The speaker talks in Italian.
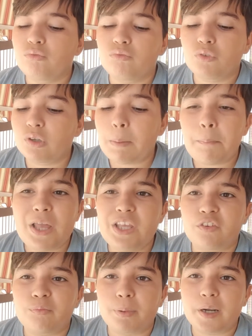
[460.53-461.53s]
non ha mai
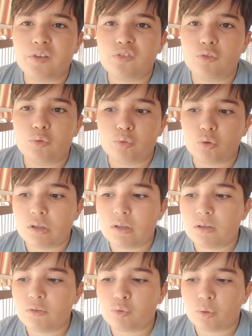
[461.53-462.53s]
espresso il suo,
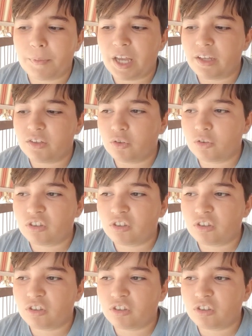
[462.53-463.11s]
il suo meglio.